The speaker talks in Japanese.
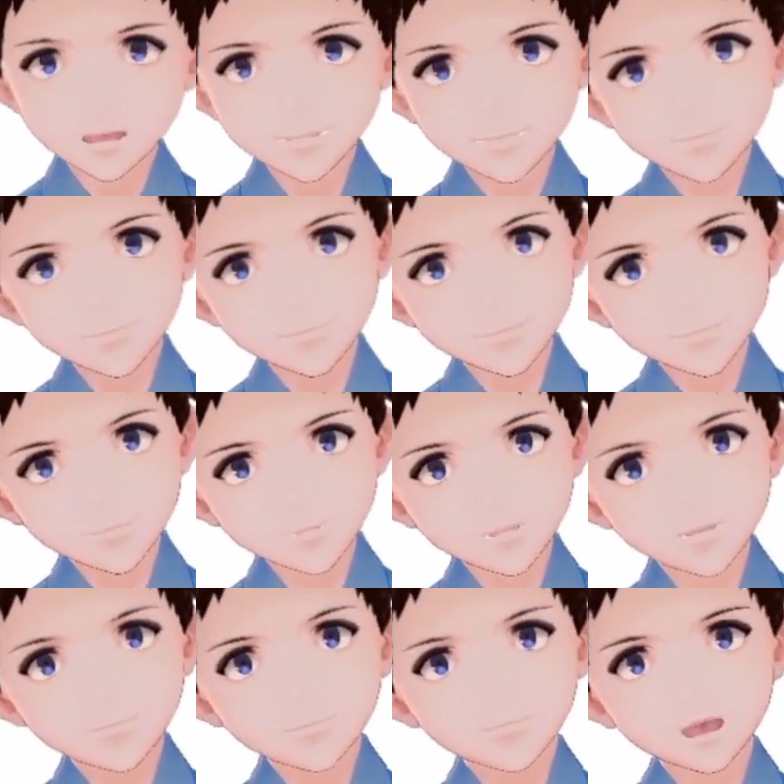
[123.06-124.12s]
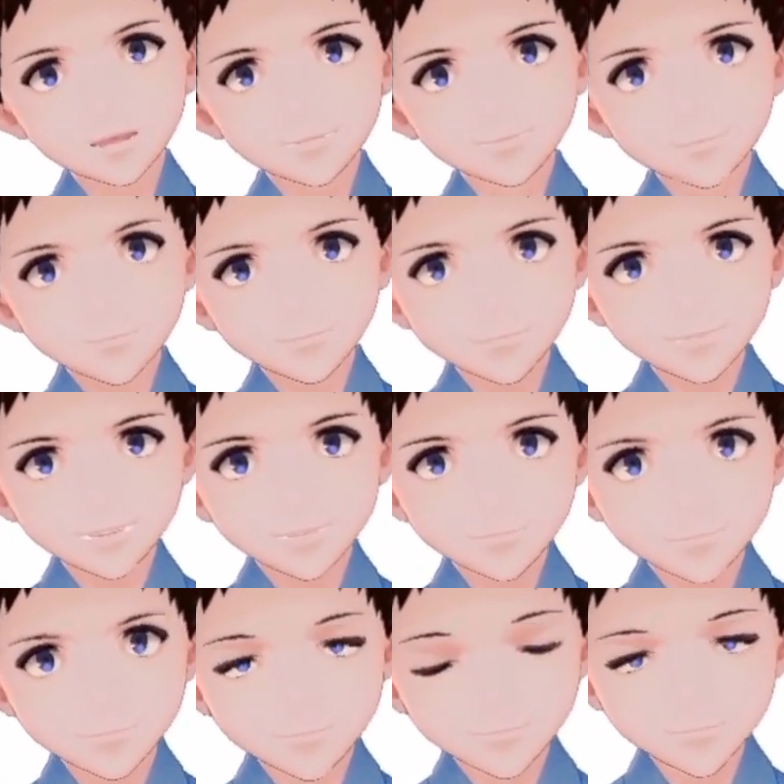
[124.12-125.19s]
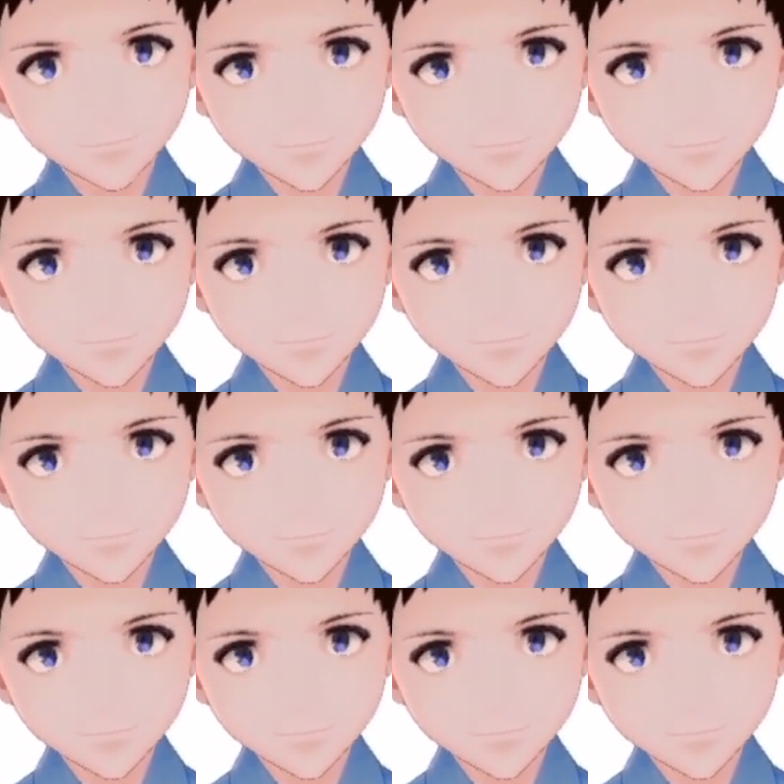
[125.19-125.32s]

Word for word: 同意のチェックボックスをチェックして